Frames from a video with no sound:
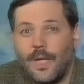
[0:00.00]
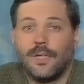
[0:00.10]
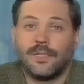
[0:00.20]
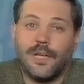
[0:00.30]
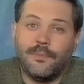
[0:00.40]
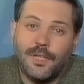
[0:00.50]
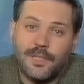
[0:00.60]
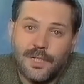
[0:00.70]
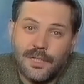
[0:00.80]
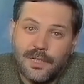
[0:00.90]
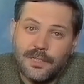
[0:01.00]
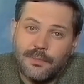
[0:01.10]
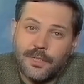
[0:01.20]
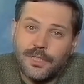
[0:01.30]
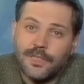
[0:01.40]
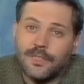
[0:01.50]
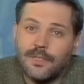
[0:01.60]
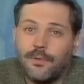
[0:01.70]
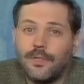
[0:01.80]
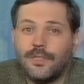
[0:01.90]
Заметьте, Аслан Абашидзе
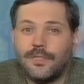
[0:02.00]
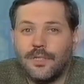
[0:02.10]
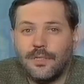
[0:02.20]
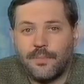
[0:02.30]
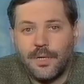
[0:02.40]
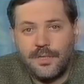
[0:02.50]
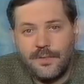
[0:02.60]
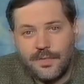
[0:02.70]
наиболее сильный противник